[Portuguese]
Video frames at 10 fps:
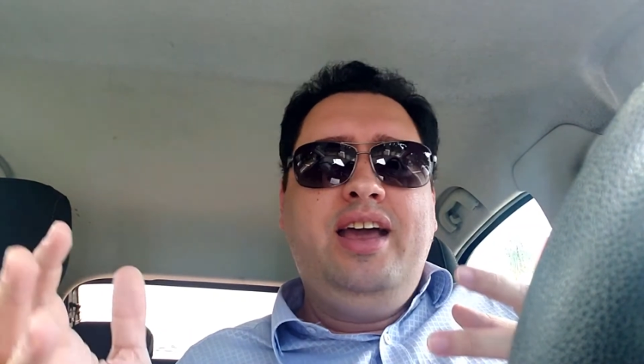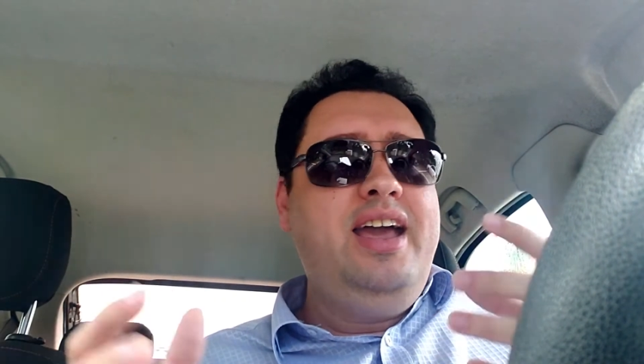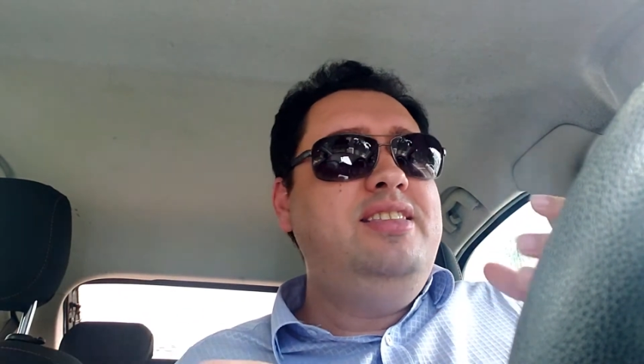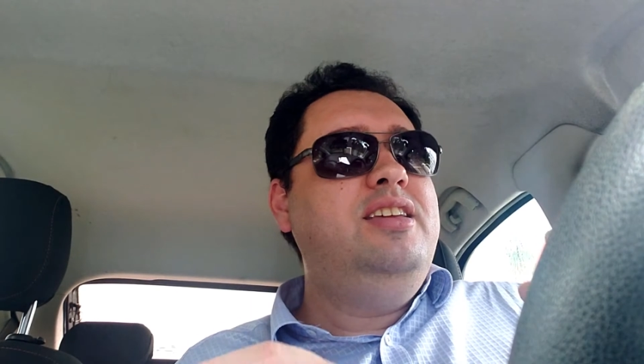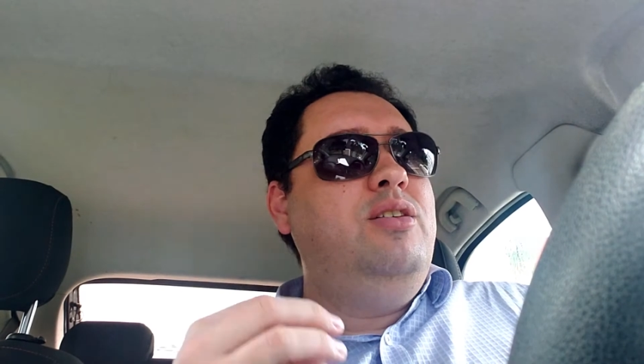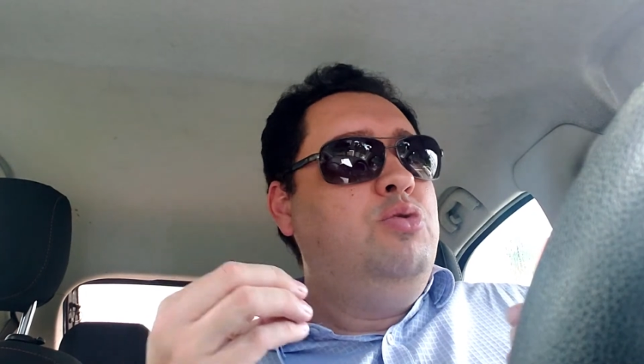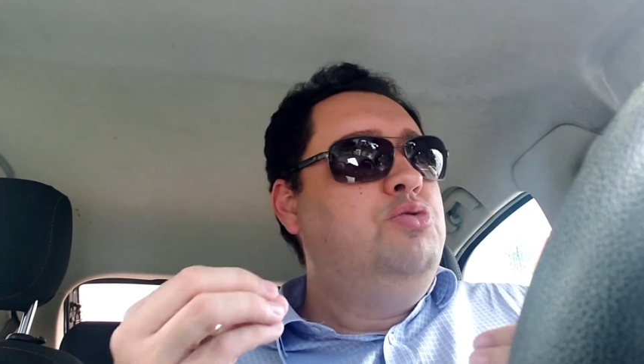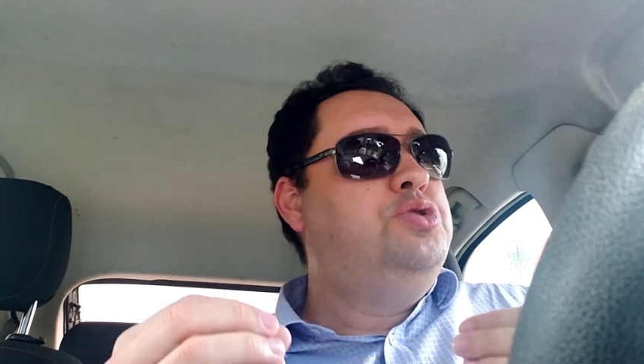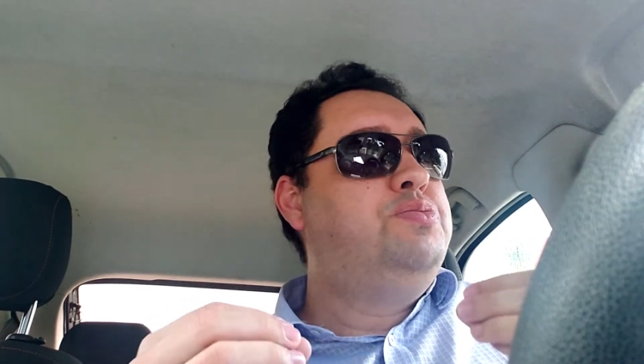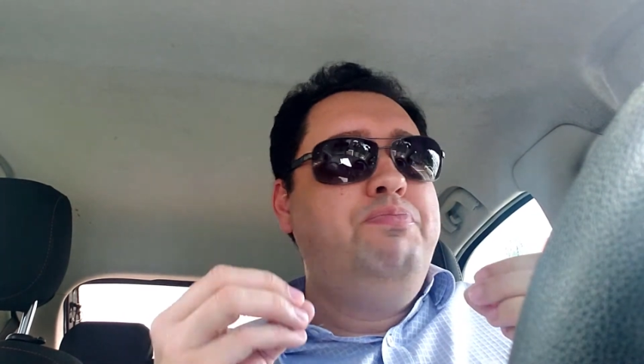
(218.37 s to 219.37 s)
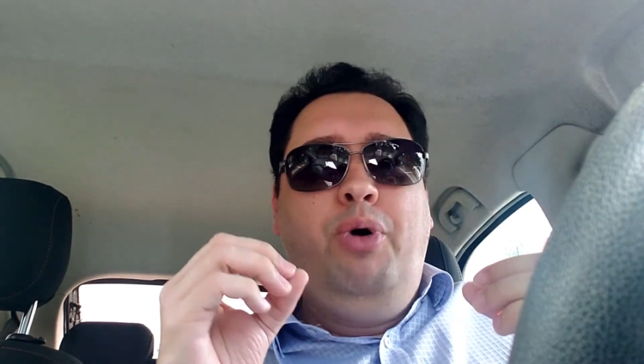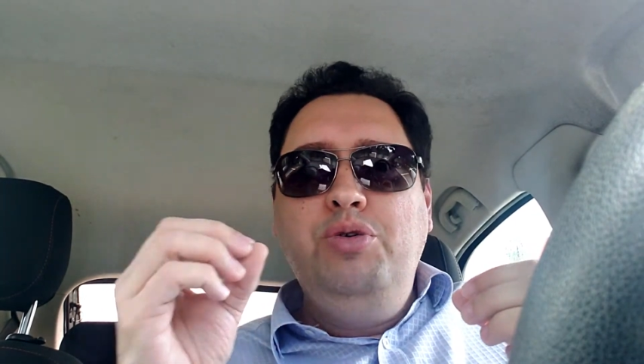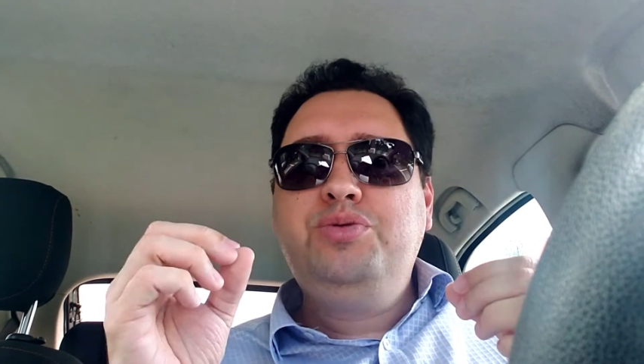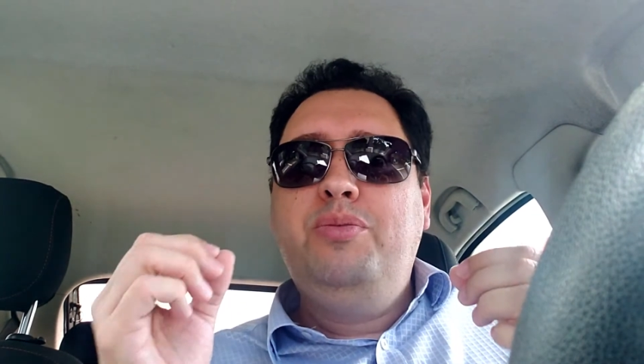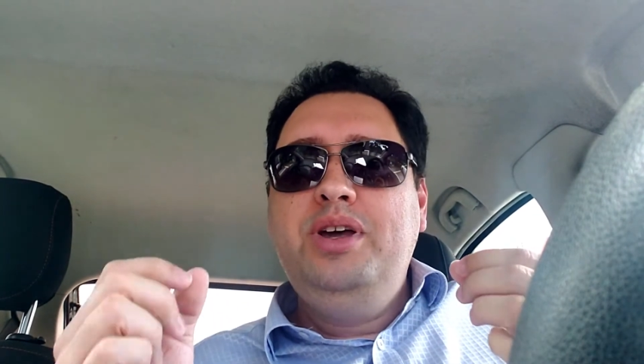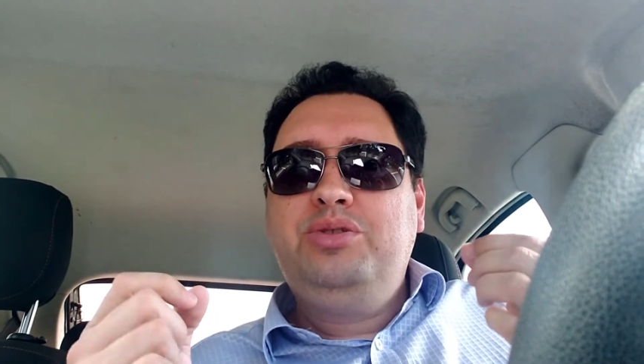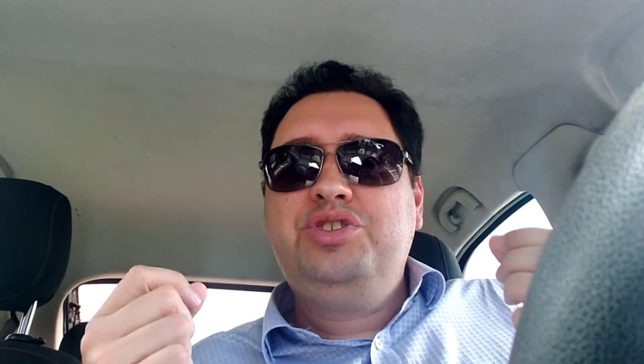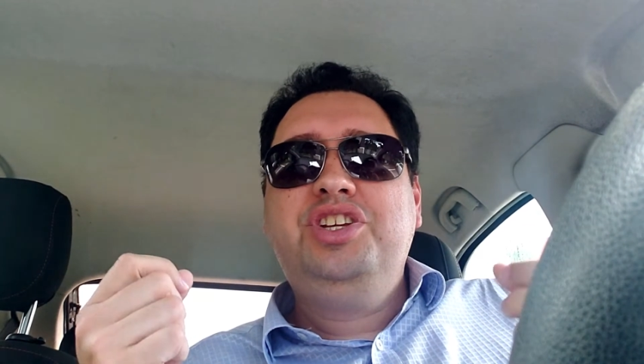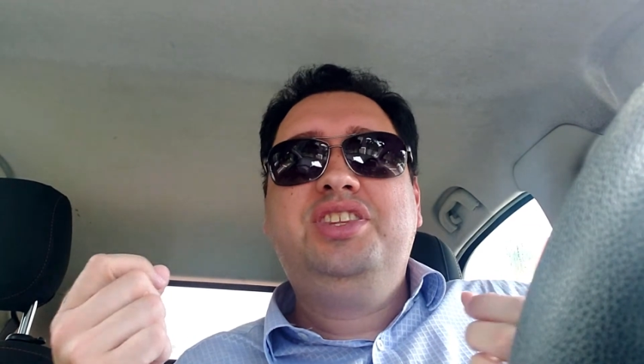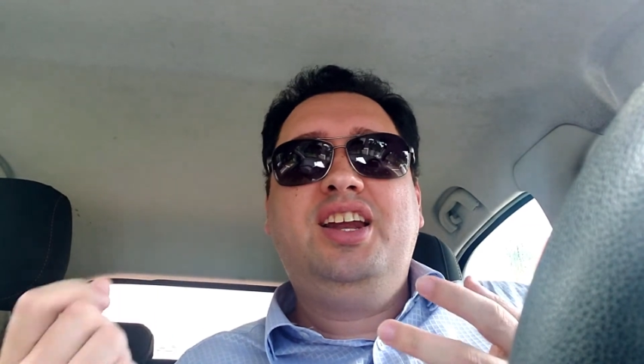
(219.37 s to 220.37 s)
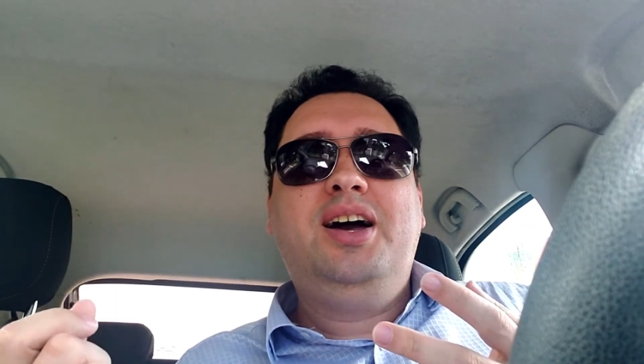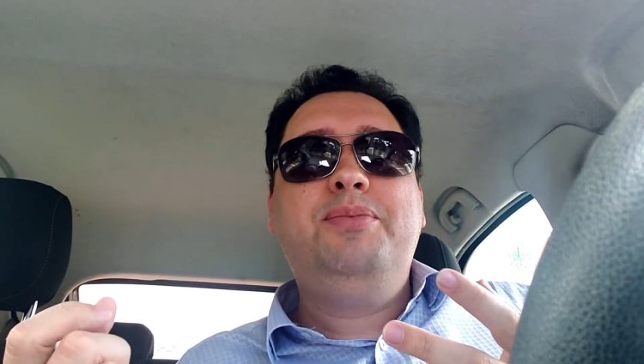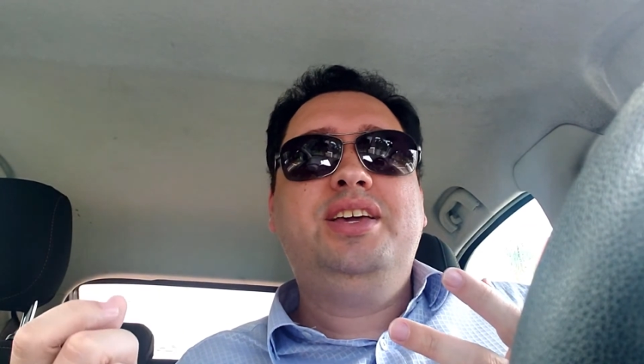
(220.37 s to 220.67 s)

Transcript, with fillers: rendem alguns bons momentos de drama